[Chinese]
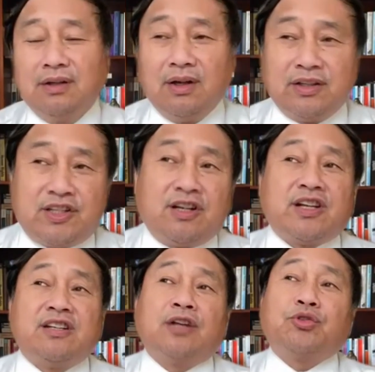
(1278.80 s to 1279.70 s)
其实这
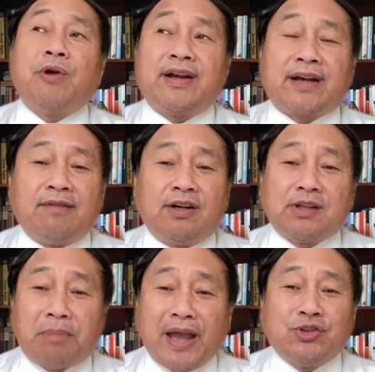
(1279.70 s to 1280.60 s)
些对外开放的
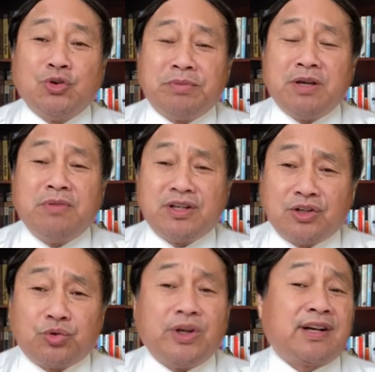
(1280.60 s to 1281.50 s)
排头兵面是
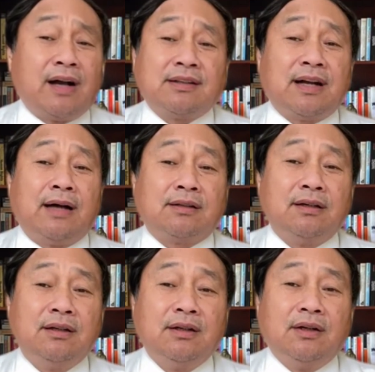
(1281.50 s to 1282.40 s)
最尴尬的。
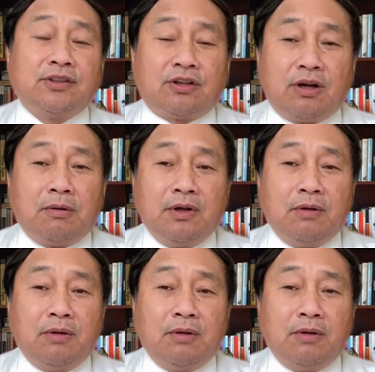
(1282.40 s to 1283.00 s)
就是